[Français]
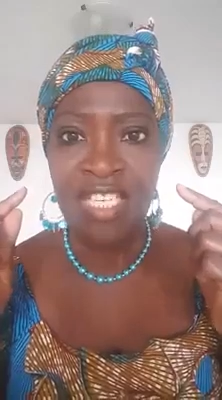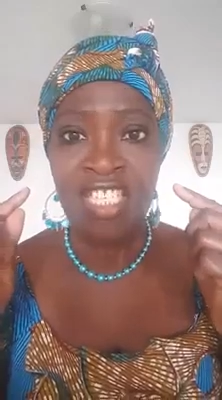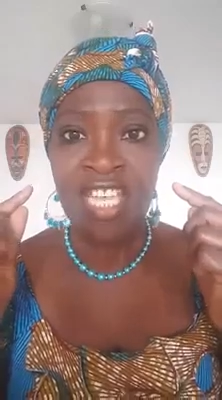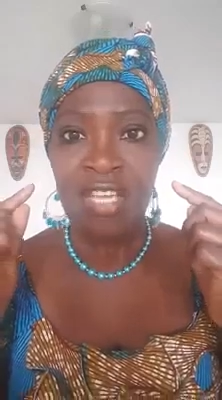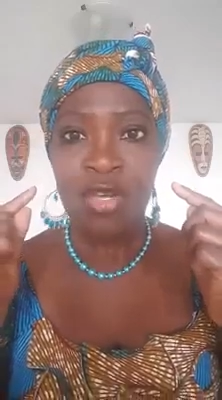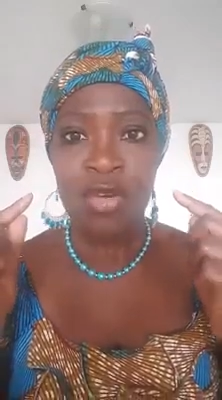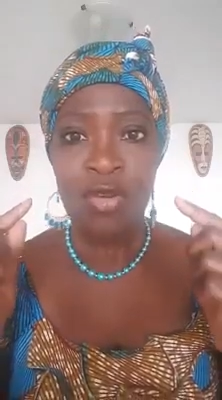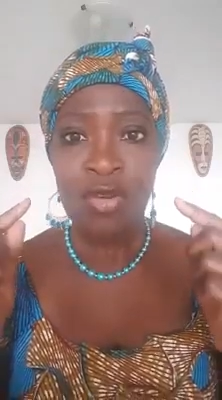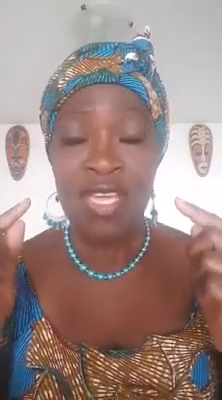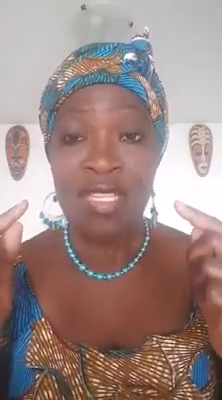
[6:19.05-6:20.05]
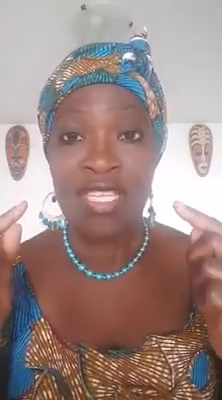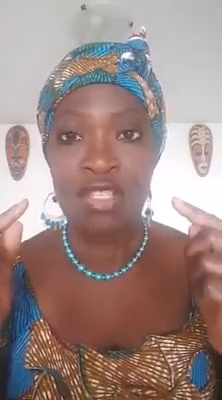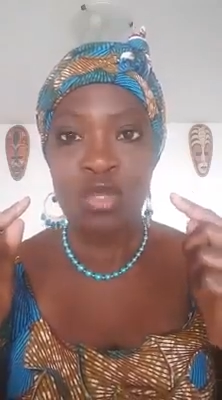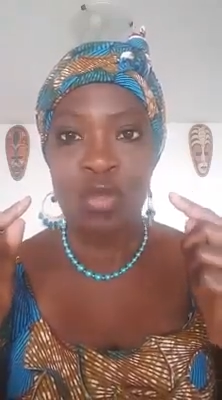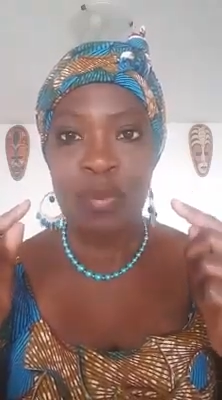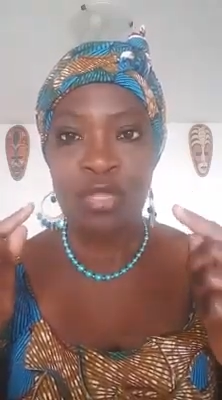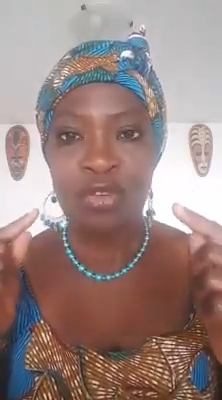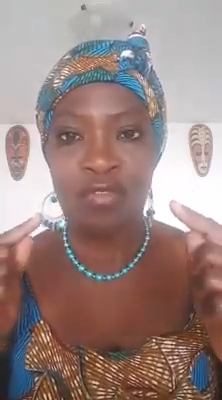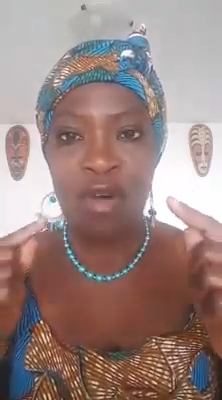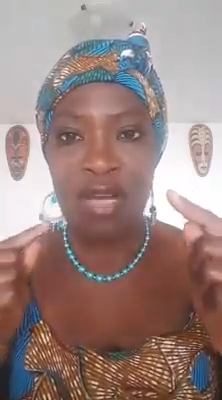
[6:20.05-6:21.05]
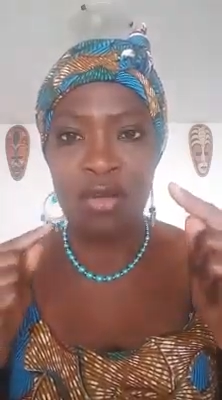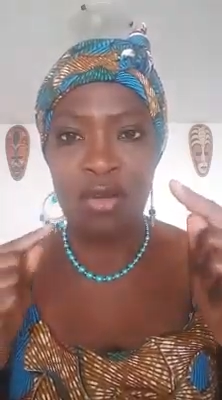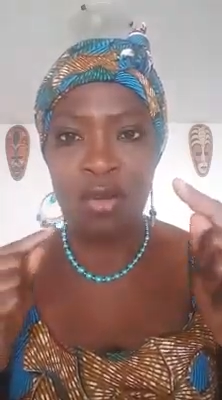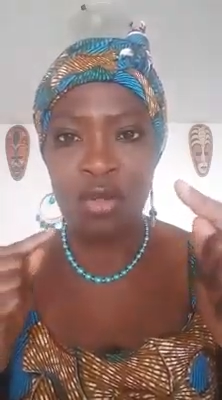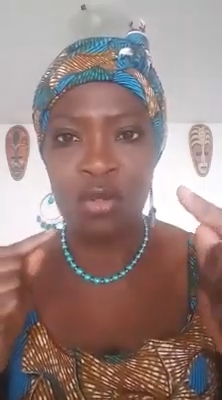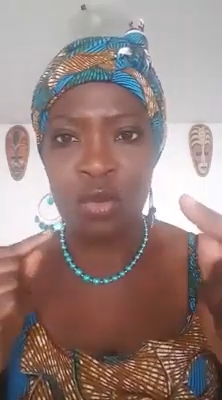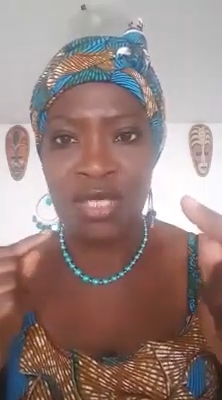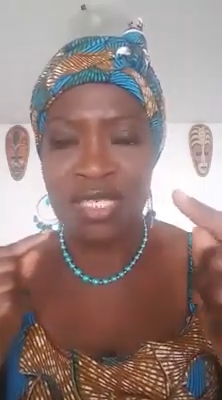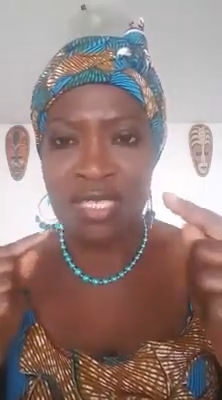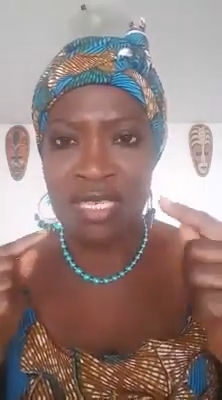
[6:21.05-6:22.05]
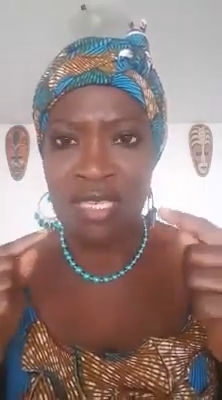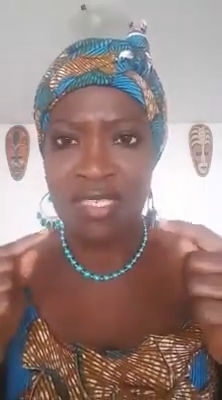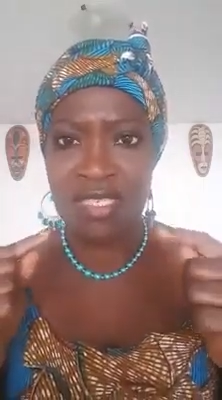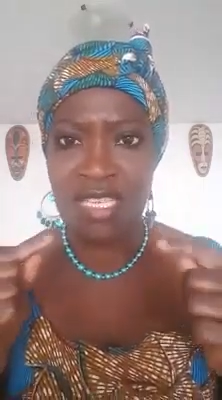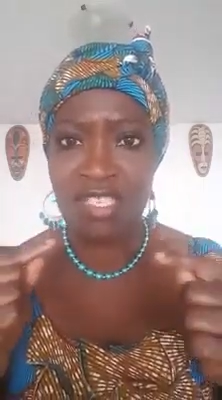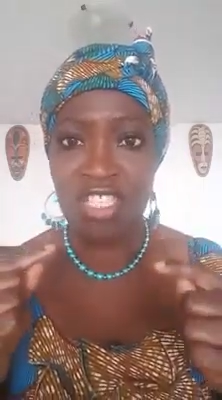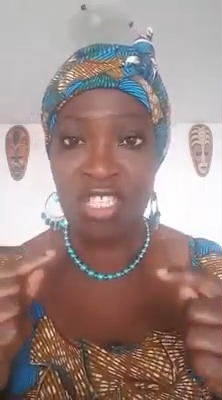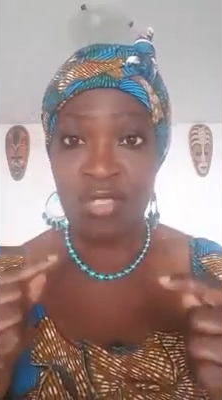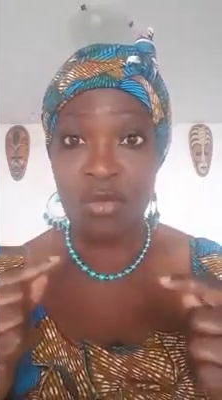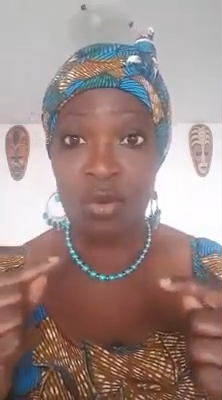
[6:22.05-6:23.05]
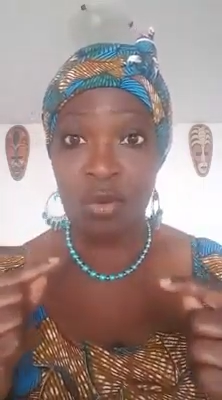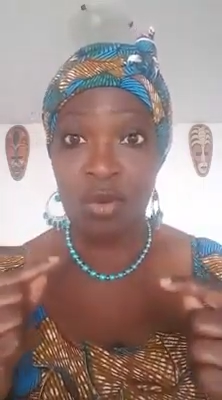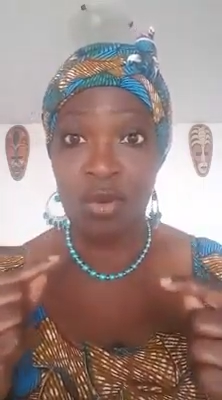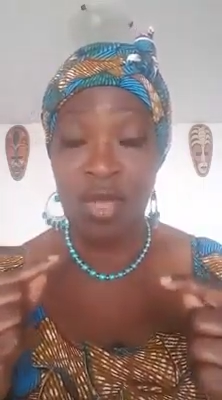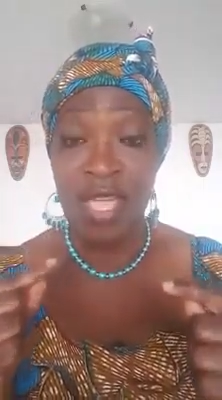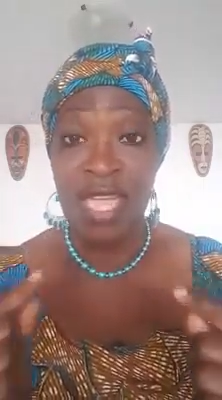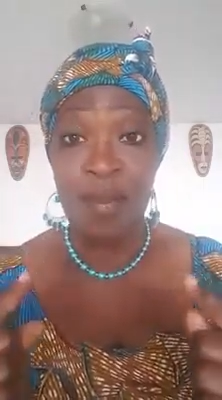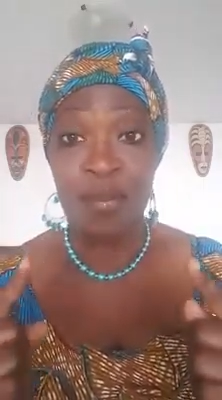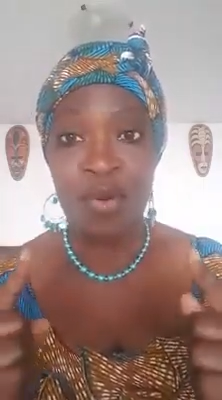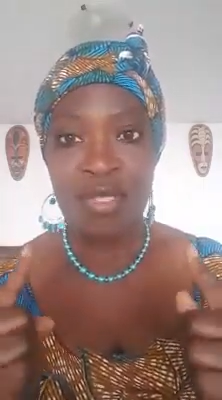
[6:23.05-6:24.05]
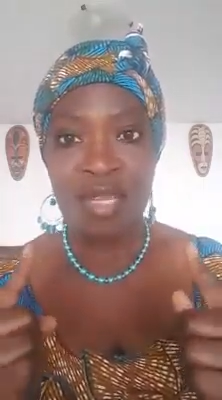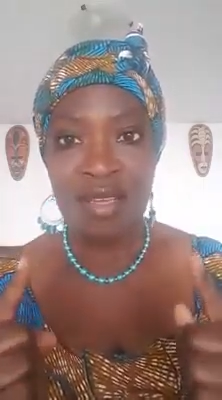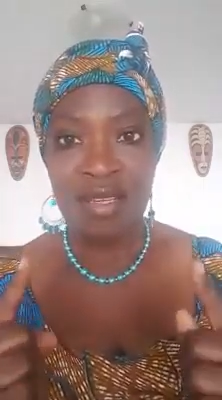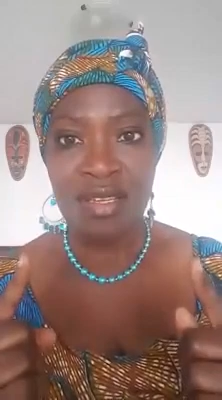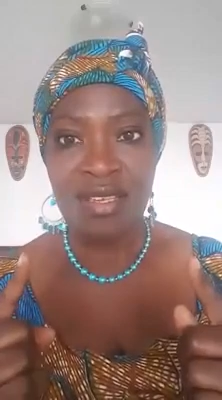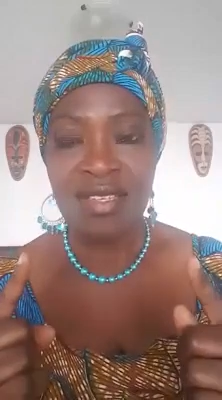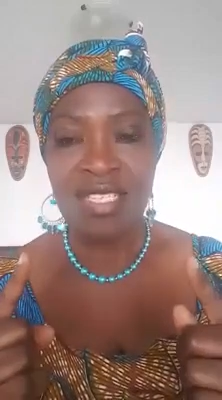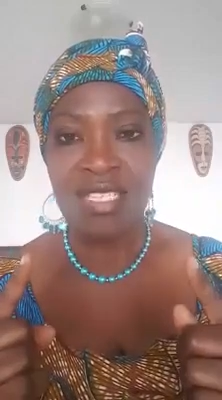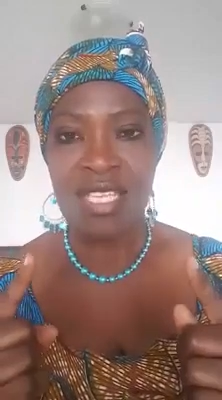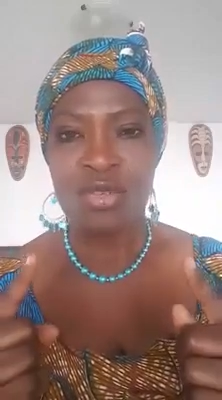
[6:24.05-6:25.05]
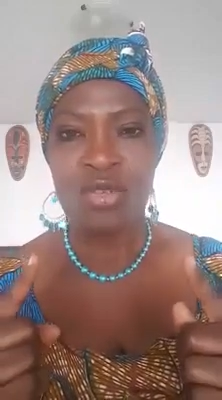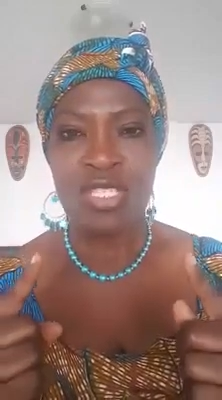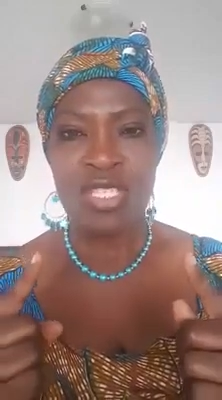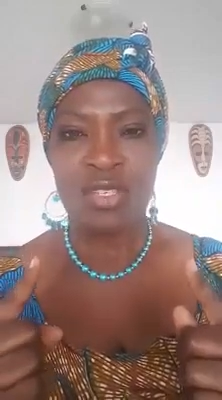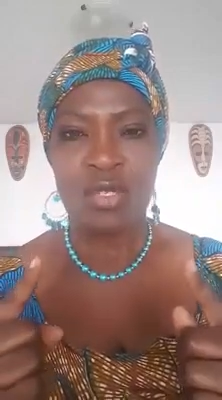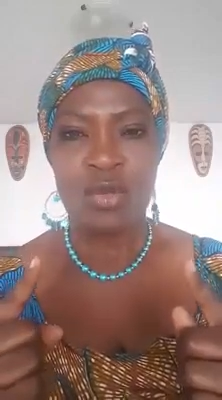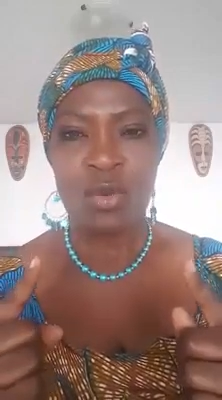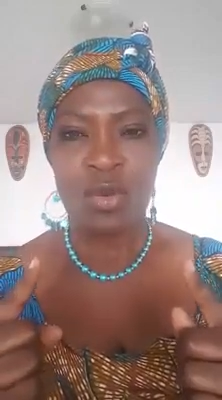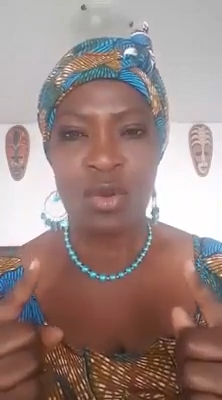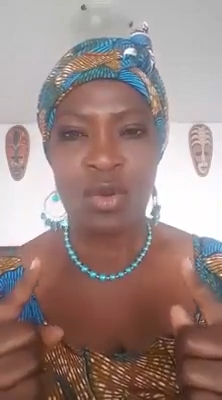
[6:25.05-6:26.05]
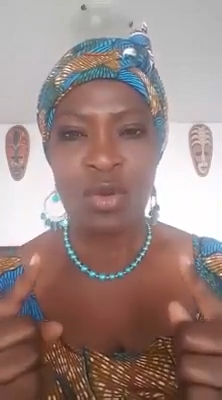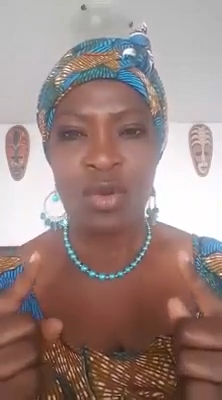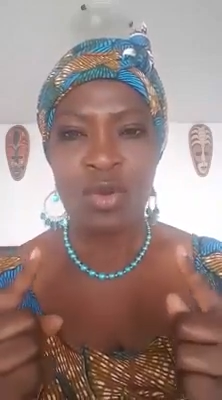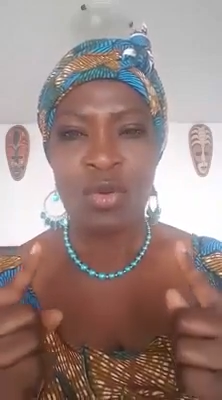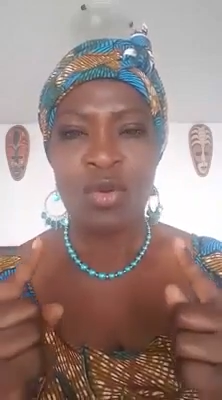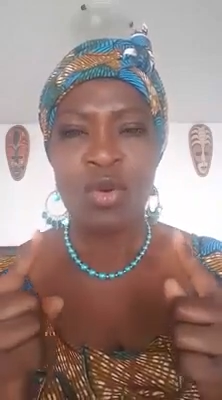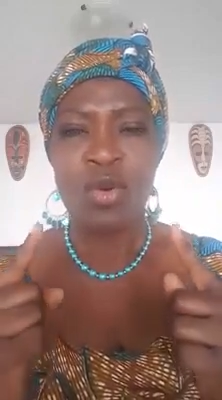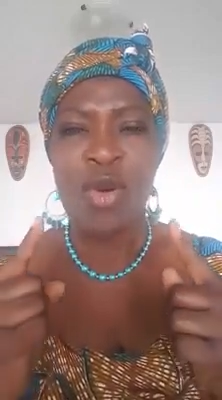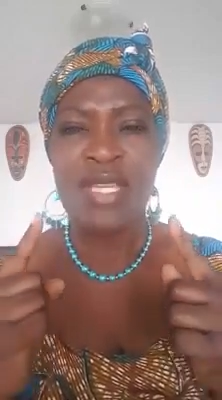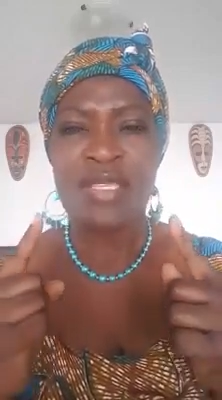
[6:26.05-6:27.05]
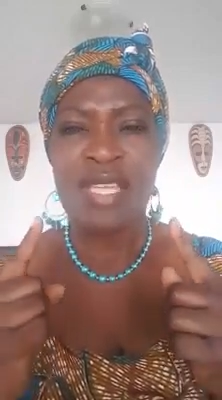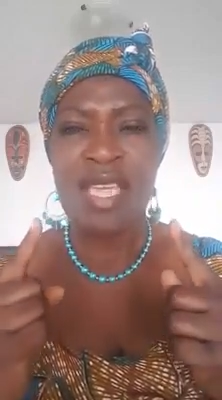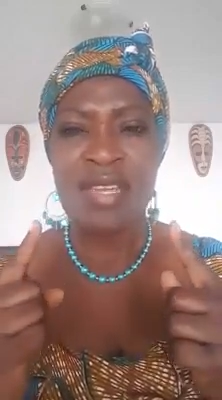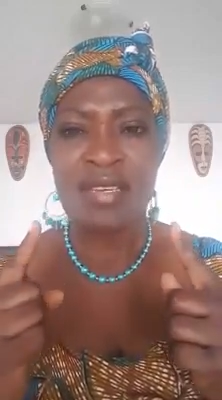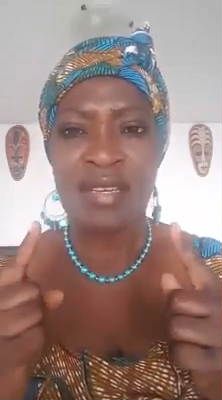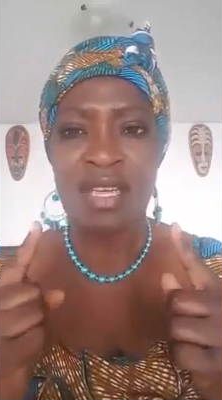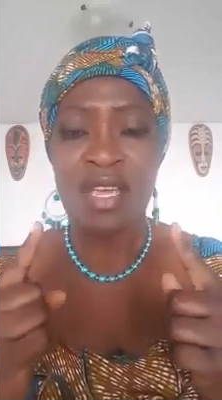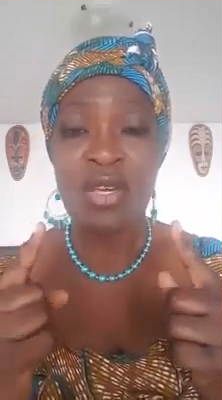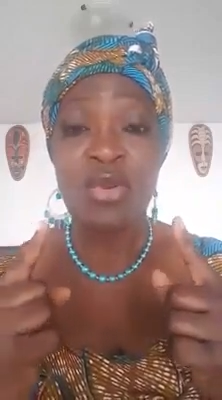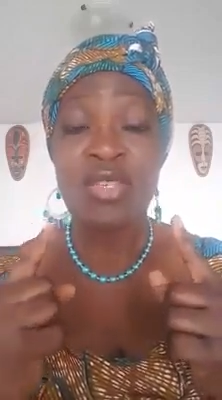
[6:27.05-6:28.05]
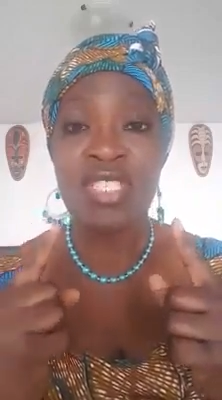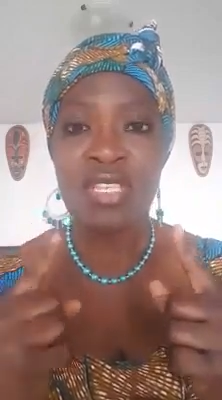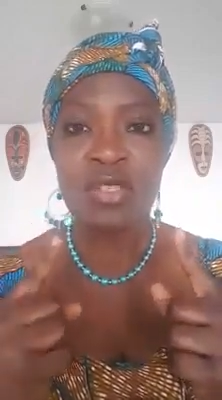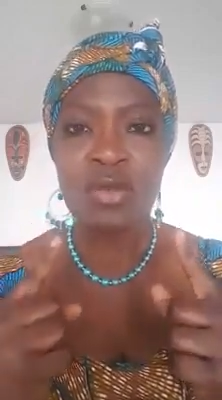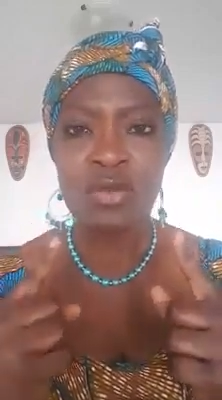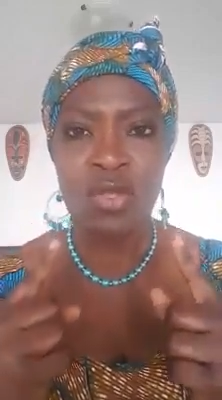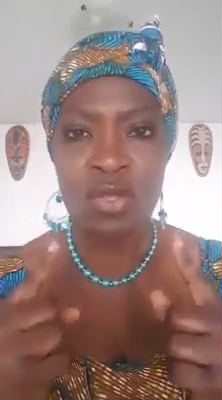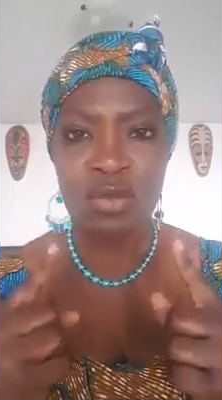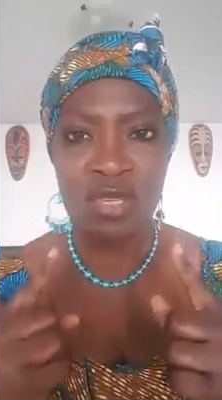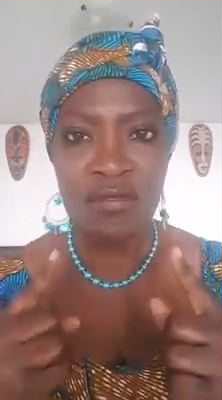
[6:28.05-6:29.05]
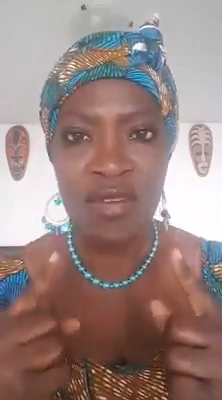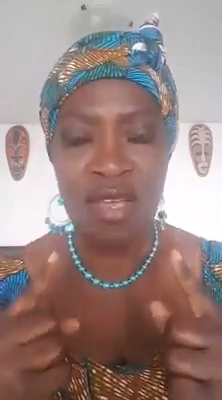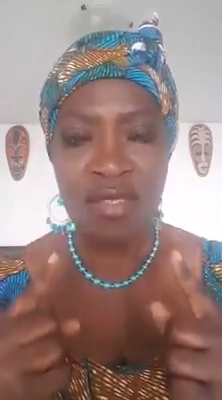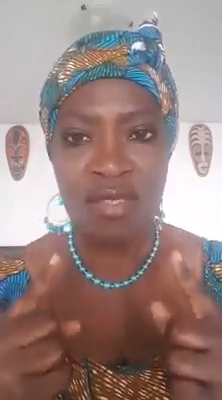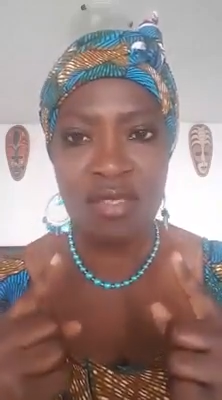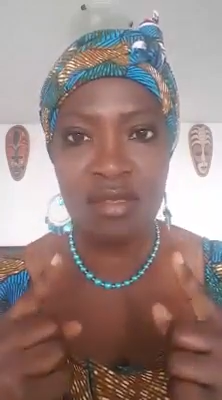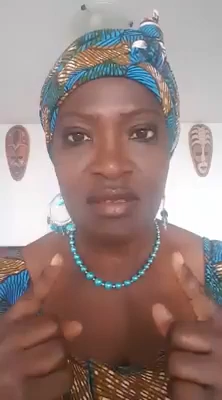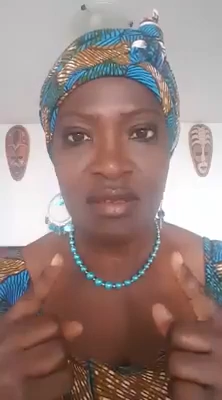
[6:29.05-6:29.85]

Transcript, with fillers: Chacun était surpris de voir que l'autre connaissait cette chanson. Et pourtant, c'était une chanson lointaine, une chanson de son enfance.